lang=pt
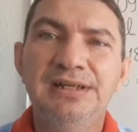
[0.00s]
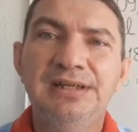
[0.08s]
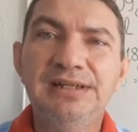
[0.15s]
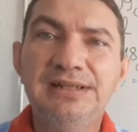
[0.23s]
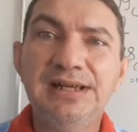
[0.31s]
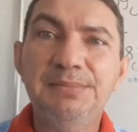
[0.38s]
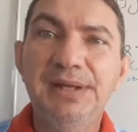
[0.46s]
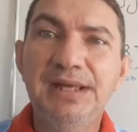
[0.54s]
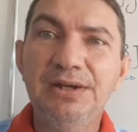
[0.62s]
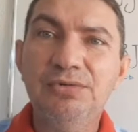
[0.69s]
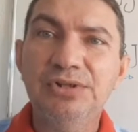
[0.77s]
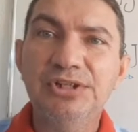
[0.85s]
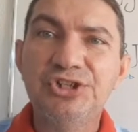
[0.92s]
E também
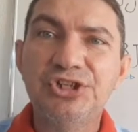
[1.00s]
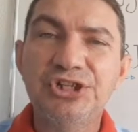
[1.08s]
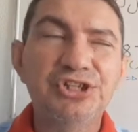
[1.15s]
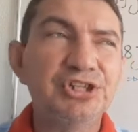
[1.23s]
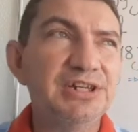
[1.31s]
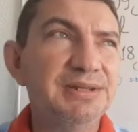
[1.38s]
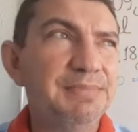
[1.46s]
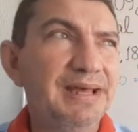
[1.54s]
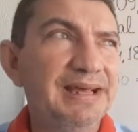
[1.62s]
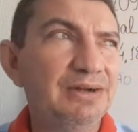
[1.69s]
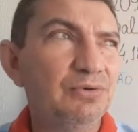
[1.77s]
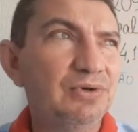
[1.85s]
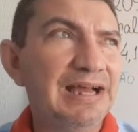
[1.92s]
quando a gente
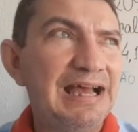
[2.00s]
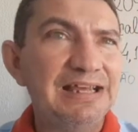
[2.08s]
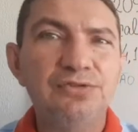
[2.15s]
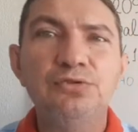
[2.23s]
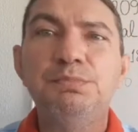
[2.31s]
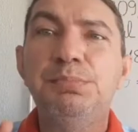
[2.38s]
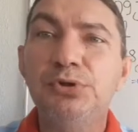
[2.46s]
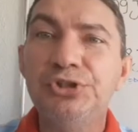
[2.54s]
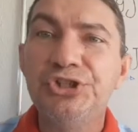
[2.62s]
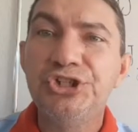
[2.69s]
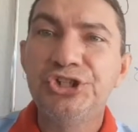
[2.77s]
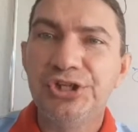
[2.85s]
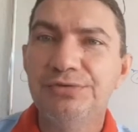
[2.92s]
libera o gás do
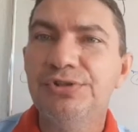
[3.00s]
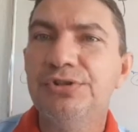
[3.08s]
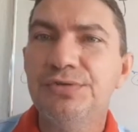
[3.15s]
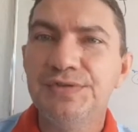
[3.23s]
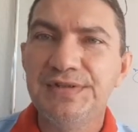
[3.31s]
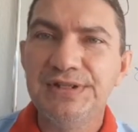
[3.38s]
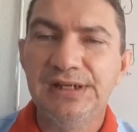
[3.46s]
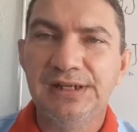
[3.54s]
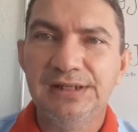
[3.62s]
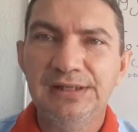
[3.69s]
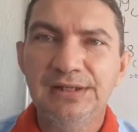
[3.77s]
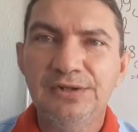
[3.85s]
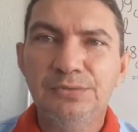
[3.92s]
botijão de
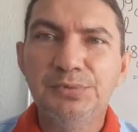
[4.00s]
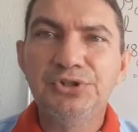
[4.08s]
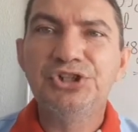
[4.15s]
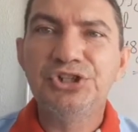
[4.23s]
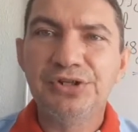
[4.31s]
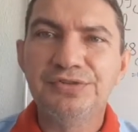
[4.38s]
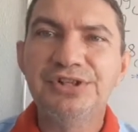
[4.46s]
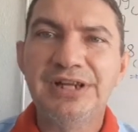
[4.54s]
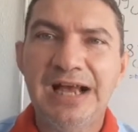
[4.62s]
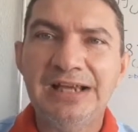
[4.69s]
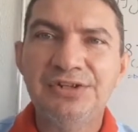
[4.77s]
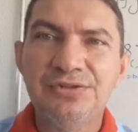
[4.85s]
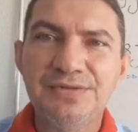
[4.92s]
cozinha, o botijão de
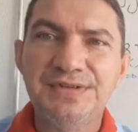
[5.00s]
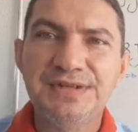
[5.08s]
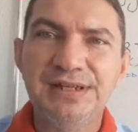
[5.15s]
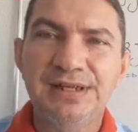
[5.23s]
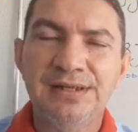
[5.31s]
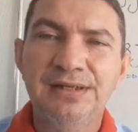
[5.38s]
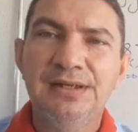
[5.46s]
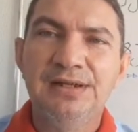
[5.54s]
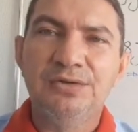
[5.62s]
gás de cozinha.